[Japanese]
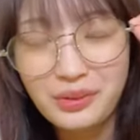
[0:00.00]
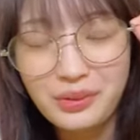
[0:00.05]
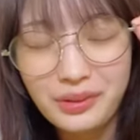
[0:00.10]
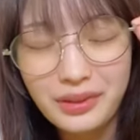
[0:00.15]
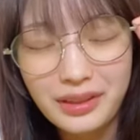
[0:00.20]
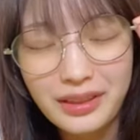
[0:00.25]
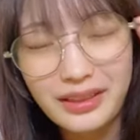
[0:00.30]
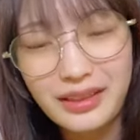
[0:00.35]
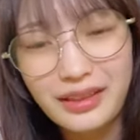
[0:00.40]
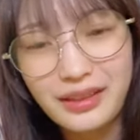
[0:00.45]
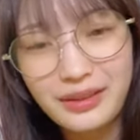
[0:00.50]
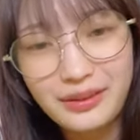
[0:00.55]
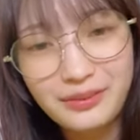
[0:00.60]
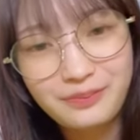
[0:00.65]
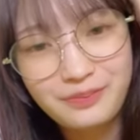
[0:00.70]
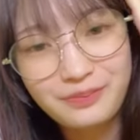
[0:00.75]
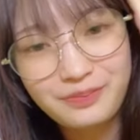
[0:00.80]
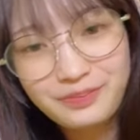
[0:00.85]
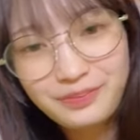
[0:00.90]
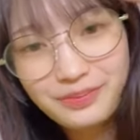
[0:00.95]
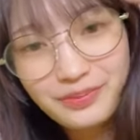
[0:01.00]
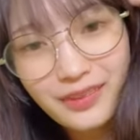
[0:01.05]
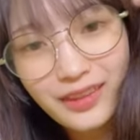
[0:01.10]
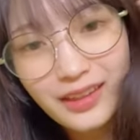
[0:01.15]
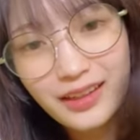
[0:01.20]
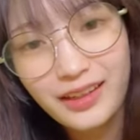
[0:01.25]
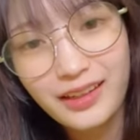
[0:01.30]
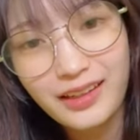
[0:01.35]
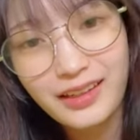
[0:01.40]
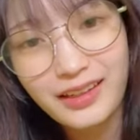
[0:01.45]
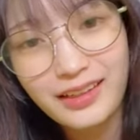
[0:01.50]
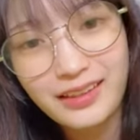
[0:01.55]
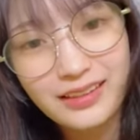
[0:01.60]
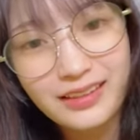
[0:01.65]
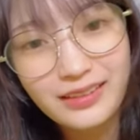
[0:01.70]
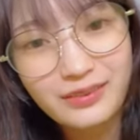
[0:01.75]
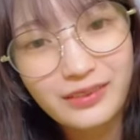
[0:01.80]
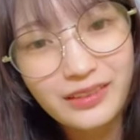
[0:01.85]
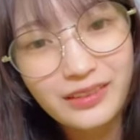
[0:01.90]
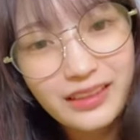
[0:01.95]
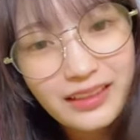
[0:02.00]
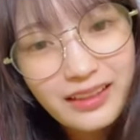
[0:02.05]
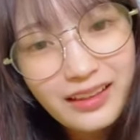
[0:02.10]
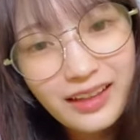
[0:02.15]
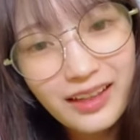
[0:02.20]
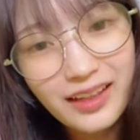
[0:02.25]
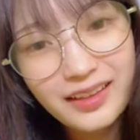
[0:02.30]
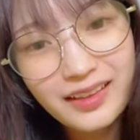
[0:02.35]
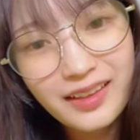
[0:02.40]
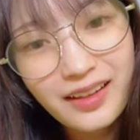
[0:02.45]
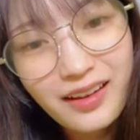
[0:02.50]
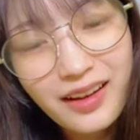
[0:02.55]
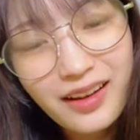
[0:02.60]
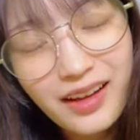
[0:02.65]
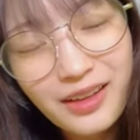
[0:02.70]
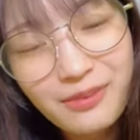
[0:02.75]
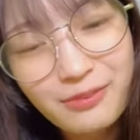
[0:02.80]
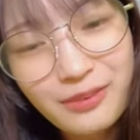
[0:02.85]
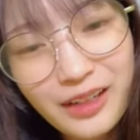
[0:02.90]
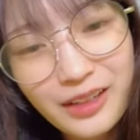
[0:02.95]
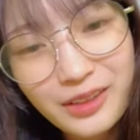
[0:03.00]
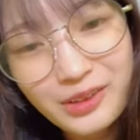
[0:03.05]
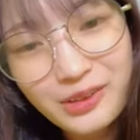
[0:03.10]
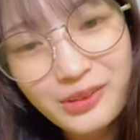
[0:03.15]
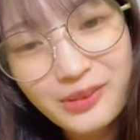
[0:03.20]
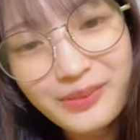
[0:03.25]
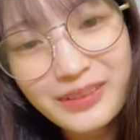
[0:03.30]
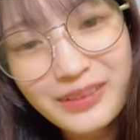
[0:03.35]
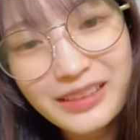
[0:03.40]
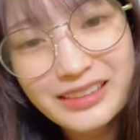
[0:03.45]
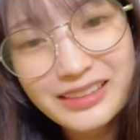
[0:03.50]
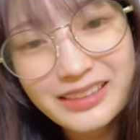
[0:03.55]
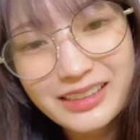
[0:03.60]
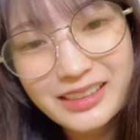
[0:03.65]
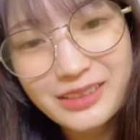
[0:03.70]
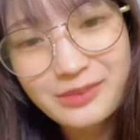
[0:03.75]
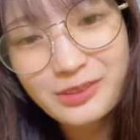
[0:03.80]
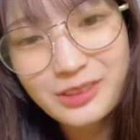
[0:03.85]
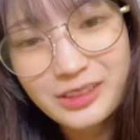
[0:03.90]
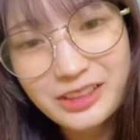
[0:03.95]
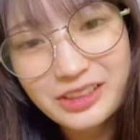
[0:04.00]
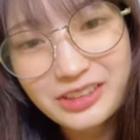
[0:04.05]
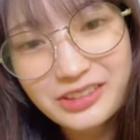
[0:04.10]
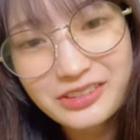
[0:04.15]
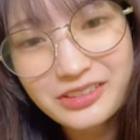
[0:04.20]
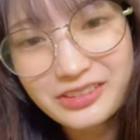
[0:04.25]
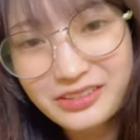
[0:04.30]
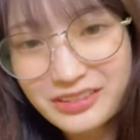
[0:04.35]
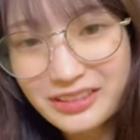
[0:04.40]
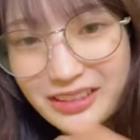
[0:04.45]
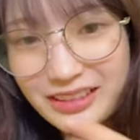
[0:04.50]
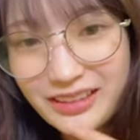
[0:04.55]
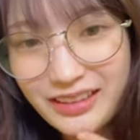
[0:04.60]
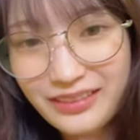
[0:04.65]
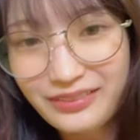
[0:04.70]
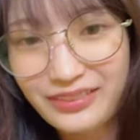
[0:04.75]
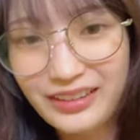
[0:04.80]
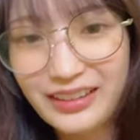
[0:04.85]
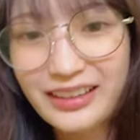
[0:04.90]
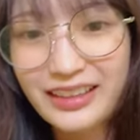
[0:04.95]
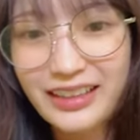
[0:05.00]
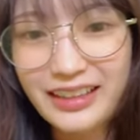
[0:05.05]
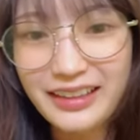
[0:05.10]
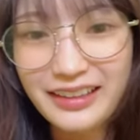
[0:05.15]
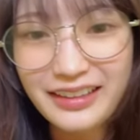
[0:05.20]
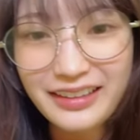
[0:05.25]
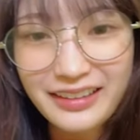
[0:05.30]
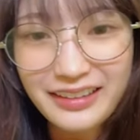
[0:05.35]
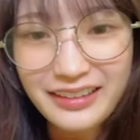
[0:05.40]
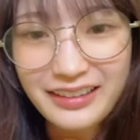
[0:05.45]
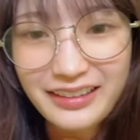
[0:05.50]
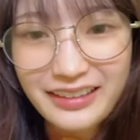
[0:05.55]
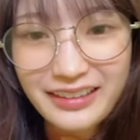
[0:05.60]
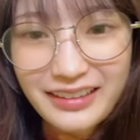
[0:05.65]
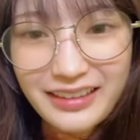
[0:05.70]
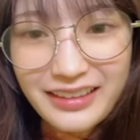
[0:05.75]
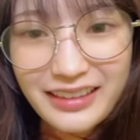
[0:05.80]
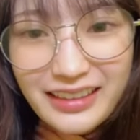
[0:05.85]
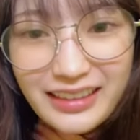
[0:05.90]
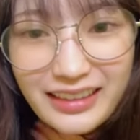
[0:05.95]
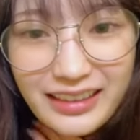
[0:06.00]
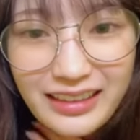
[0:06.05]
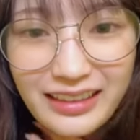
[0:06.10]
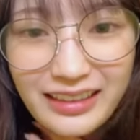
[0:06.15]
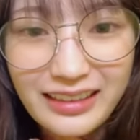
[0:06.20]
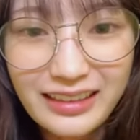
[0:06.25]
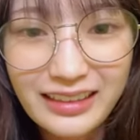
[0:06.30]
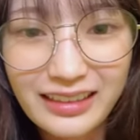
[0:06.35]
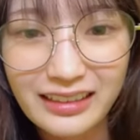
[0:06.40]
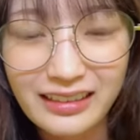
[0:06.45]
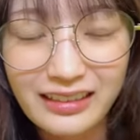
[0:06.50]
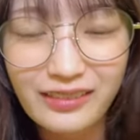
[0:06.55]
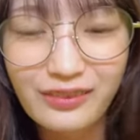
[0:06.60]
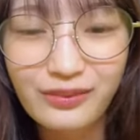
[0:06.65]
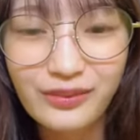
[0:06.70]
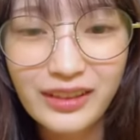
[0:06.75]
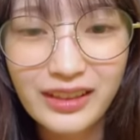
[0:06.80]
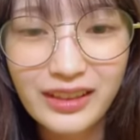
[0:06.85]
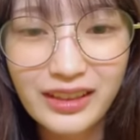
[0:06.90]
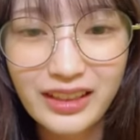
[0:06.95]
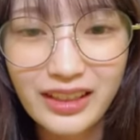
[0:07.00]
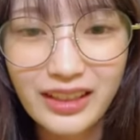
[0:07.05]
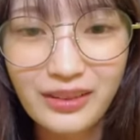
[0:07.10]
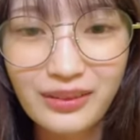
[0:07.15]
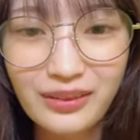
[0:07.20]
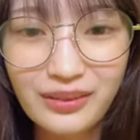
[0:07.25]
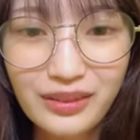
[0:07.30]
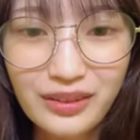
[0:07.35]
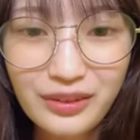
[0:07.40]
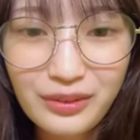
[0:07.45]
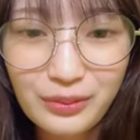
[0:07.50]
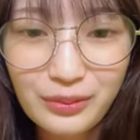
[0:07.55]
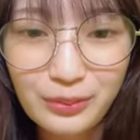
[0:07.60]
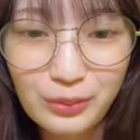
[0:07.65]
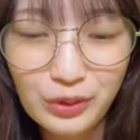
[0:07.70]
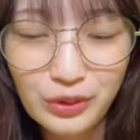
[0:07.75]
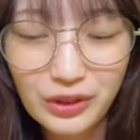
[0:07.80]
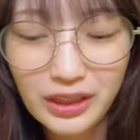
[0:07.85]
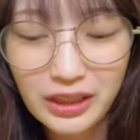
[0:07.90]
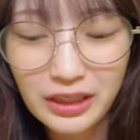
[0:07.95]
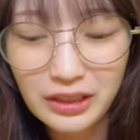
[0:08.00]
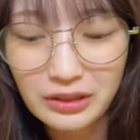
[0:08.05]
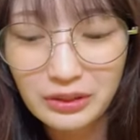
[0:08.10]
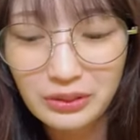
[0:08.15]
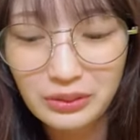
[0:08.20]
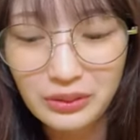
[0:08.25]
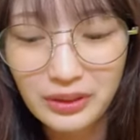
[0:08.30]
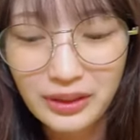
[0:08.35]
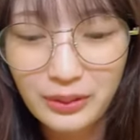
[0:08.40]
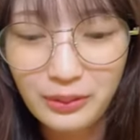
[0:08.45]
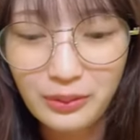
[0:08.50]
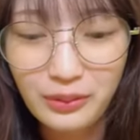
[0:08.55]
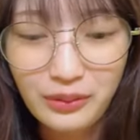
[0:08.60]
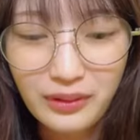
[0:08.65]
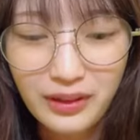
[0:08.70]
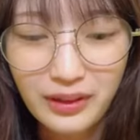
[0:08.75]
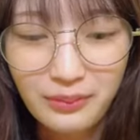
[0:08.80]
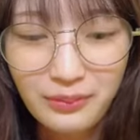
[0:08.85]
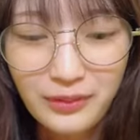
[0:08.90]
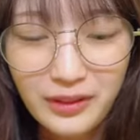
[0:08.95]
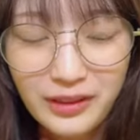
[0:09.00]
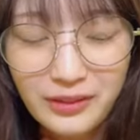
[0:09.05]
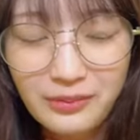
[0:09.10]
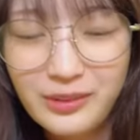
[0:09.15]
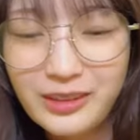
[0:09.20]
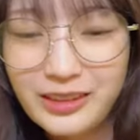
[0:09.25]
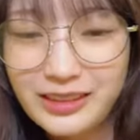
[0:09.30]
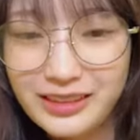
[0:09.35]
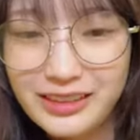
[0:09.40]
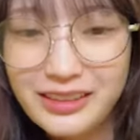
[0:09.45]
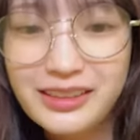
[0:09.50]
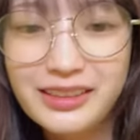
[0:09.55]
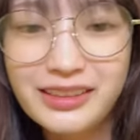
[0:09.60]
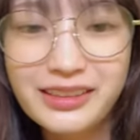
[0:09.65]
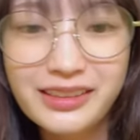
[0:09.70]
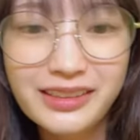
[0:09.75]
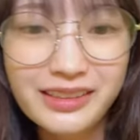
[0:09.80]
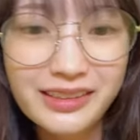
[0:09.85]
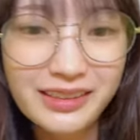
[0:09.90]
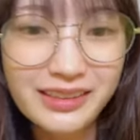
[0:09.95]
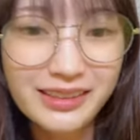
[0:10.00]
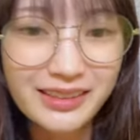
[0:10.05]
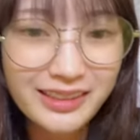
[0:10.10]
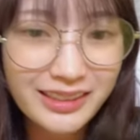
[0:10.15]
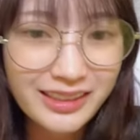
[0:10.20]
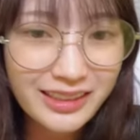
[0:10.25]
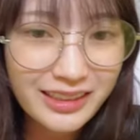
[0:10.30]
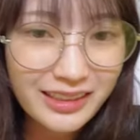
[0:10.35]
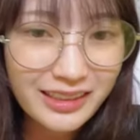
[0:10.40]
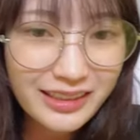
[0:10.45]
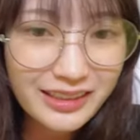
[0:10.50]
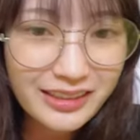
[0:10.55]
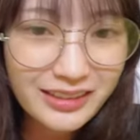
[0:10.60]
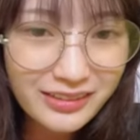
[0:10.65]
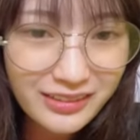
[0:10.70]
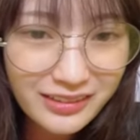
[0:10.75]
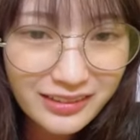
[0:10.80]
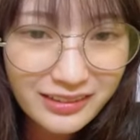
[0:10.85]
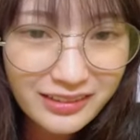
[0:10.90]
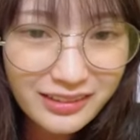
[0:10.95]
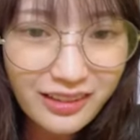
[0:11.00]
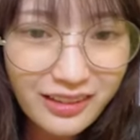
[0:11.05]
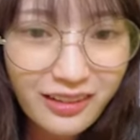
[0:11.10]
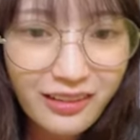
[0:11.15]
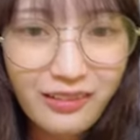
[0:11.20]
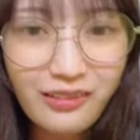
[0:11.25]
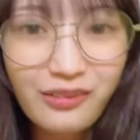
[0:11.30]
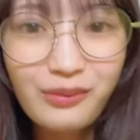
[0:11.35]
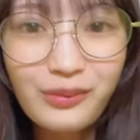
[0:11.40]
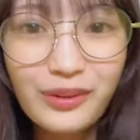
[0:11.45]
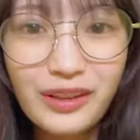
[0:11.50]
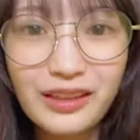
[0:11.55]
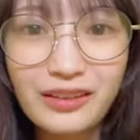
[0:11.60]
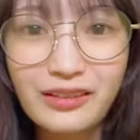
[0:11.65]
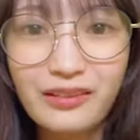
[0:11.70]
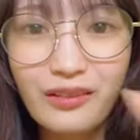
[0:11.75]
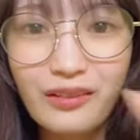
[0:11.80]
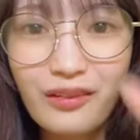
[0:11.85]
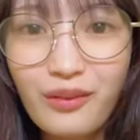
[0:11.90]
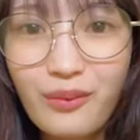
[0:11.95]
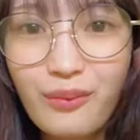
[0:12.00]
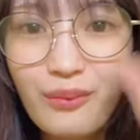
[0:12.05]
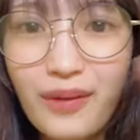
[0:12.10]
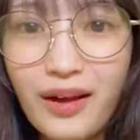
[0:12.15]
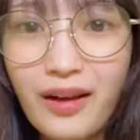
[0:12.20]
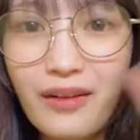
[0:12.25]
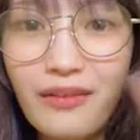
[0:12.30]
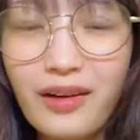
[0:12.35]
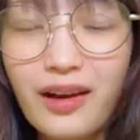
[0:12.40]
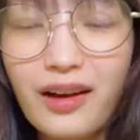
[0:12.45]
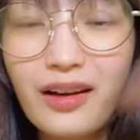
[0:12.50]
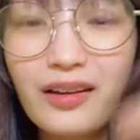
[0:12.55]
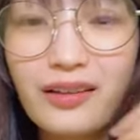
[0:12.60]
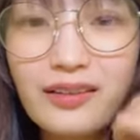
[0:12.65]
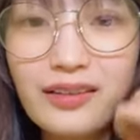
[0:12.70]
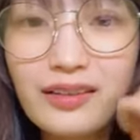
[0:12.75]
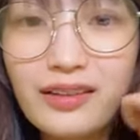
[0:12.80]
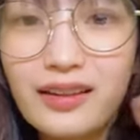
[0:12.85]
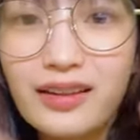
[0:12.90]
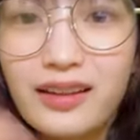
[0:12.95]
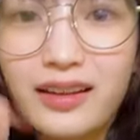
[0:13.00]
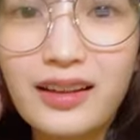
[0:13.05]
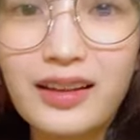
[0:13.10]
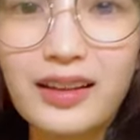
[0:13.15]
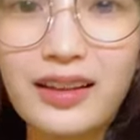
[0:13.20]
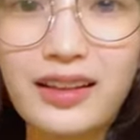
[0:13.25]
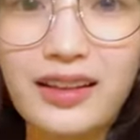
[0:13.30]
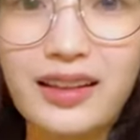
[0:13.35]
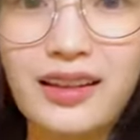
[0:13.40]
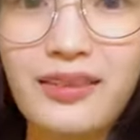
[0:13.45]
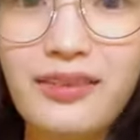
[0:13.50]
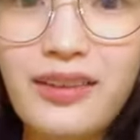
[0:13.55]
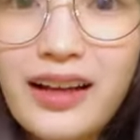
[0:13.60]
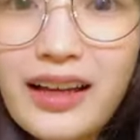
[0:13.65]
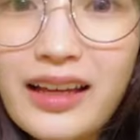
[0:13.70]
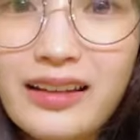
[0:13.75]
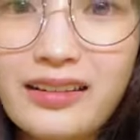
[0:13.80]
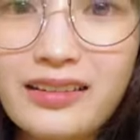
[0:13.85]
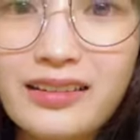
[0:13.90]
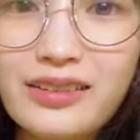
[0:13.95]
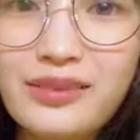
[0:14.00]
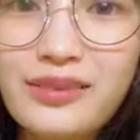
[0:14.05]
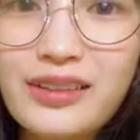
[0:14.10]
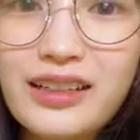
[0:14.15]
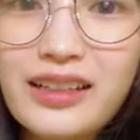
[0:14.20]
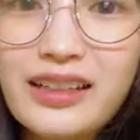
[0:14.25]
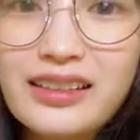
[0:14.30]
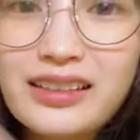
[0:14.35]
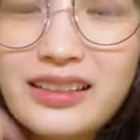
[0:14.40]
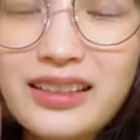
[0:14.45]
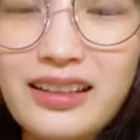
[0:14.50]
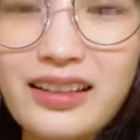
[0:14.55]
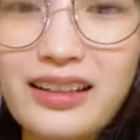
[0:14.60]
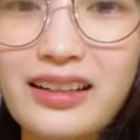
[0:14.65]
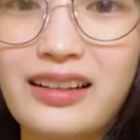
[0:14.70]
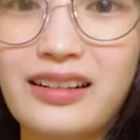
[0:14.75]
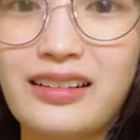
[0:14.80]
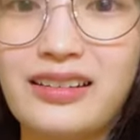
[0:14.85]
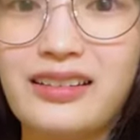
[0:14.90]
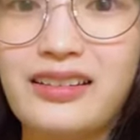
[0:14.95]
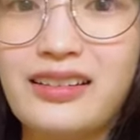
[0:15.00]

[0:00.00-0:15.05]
これねでも一回高いパートをめっちゃ気持ちよく歌ってみたい頑張ってボイトレを頑張ります修造さんこんばんにはこんばんはやばい首がさ